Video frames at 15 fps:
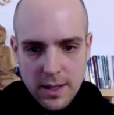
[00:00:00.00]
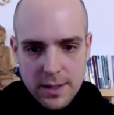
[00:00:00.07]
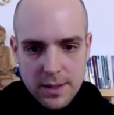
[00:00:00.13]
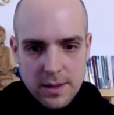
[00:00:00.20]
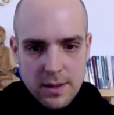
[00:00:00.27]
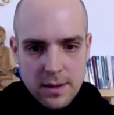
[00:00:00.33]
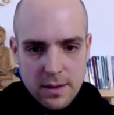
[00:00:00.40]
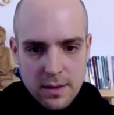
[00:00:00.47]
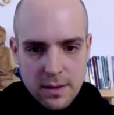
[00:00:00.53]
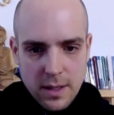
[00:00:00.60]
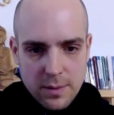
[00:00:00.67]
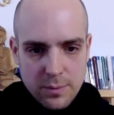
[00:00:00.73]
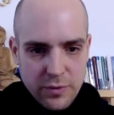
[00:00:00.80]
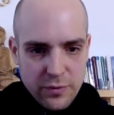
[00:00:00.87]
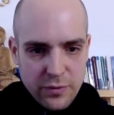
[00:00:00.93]
ein,
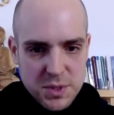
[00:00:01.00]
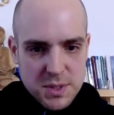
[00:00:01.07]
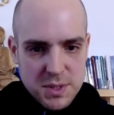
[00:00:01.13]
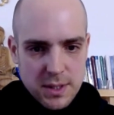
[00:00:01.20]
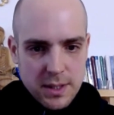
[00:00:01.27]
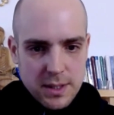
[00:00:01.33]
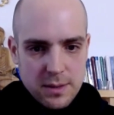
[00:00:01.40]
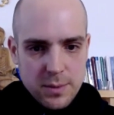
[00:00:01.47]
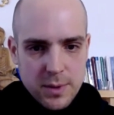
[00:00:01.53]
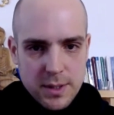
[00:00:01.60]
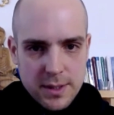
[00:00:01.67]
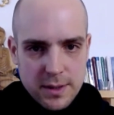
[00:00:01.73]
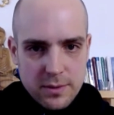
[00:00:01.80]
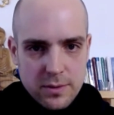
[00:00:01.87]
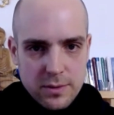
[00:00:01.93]
ein Bewusstsein im
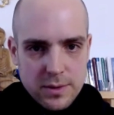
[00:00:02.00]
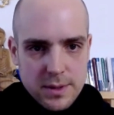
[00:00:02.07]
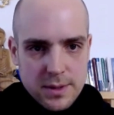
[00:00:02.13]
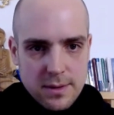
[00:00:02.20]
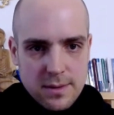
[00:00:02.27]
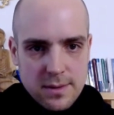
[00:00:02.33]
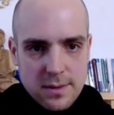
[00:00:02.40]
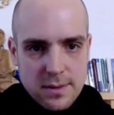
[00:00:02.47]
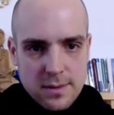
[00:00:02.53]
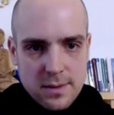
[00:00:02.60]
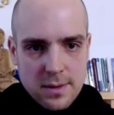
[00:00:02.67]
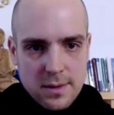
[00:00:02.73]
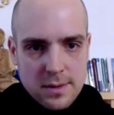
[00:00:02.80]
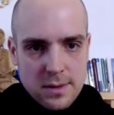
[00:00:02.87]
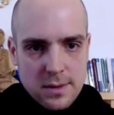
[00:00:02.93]
Hintergrund,
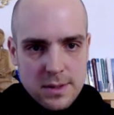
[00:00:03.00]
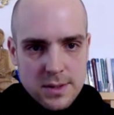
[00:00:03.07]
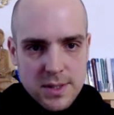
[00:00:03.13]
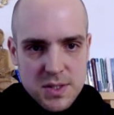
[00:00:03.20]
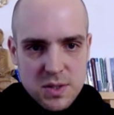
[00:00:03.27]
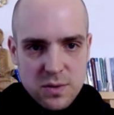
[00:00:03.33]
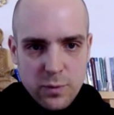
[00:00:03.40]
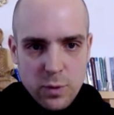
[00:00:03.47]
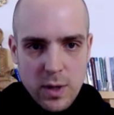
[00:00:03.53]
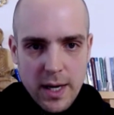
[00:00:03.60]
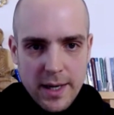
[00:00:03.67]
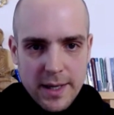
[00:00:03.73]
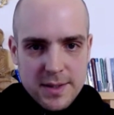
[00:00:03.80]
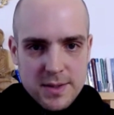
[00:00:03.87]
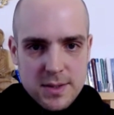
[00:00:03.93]
das sowohl
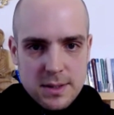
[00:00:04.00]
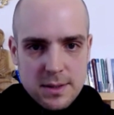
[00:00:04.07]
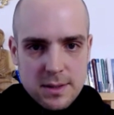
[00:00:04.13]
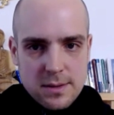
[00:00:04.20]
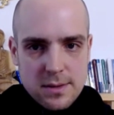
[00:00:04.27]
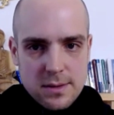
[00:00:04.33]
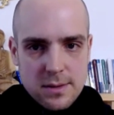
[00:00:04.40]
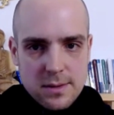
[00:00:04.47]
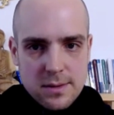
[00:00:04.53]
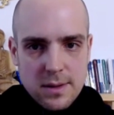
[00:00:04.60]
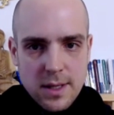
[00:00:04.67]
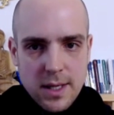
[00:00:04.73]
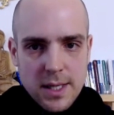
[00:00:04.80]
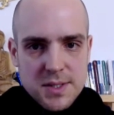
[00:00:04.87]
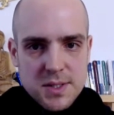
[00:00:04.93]
Angst
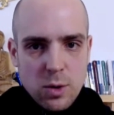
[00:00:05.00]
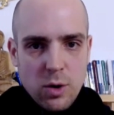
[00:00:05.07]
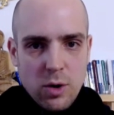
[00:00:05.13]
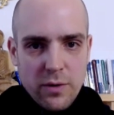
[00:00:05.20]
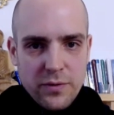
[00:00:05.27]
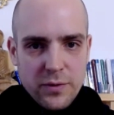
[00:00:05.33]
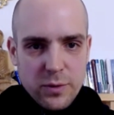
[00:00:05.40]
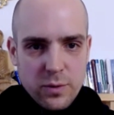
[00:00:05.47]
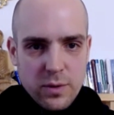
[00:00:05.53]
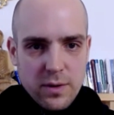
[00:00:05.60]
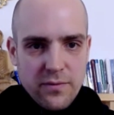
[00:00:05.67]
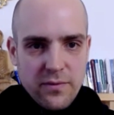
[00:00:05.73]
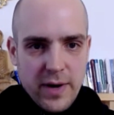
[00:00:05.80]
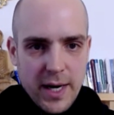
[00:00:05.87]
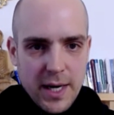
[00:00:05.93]
als auch
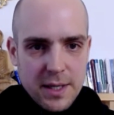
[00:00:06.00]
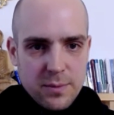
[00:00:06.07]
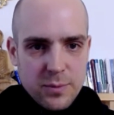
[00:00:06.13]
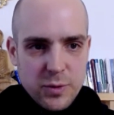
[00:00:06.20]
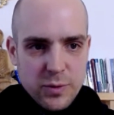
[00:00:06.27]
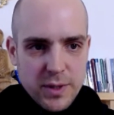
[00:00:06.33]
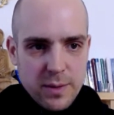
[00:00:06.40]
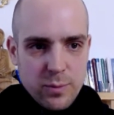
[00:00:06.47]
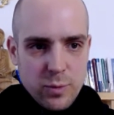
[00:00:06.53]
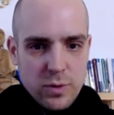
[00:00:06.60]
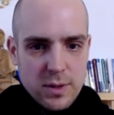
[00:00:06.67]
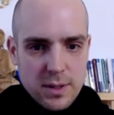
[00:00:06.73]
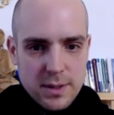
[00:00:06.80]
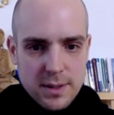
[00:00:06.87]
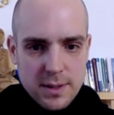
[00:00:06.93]
Hoffnung wahrnimmt und
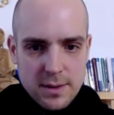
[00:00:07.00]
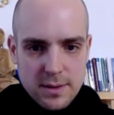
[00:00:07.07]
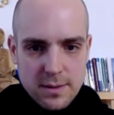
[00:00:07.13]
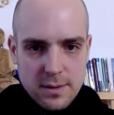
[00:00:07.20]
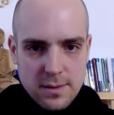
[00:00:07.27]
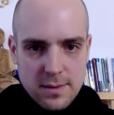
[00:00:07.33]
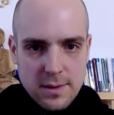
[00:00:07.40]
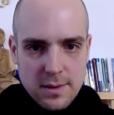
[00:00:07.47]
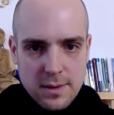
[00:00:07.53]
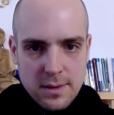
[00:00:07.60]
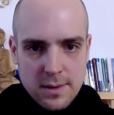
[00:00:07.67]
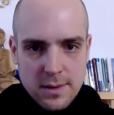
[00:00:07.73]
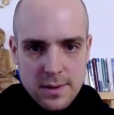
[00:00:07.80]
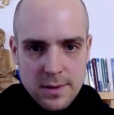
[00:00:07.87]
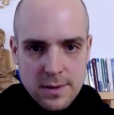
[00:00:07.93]
ermöglicht.
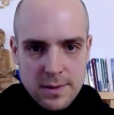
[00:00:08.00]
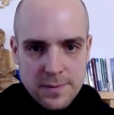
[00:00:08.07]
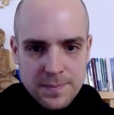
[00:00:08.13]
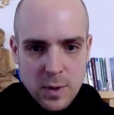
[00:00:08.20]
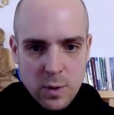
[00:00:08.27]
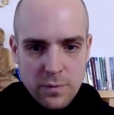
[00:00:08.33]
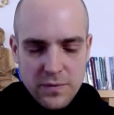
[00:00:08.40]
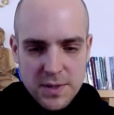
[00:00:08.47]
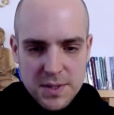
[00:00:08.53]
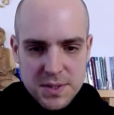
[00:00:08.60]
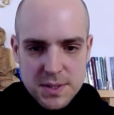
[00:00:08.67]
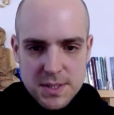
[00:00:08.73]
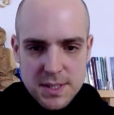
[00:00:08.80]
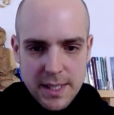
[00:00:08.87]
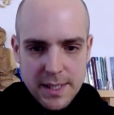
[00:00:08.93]
Und wir
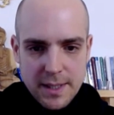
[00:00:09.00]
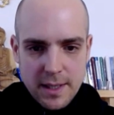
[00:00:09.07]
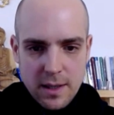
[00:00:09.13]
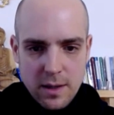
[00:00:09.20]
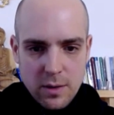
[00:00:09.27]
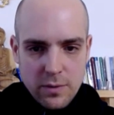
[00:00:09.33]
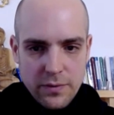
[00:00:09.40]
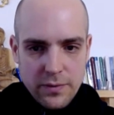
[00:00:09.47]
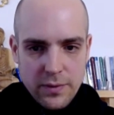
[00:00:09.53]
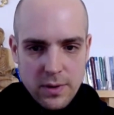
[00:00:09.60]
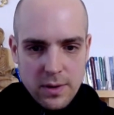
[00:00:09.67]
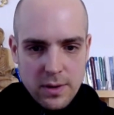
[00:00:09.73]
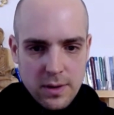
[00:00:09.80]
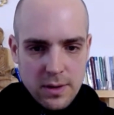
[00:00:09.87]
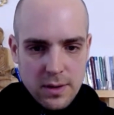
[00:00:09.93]
sind sehr darauf